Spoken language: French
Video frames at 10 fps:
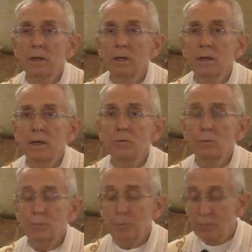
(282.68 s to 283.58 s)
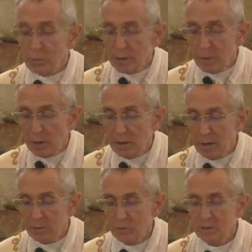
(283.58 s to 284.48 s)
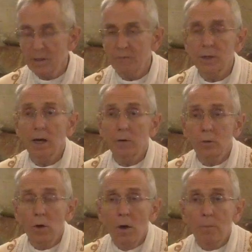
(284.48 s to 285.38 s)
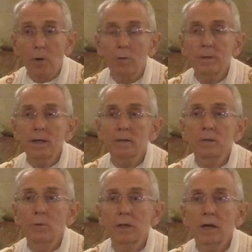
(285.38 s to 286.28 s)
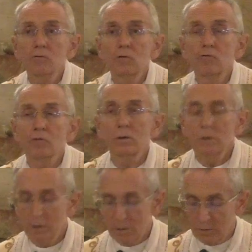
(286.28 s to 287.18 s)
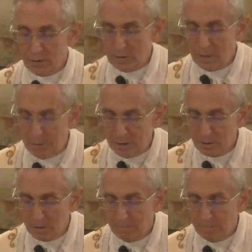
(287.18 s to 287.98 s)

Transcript: Et nous pouvons témoigner de cela. Voilà le premier témoignage de Jean dans ses épîtres.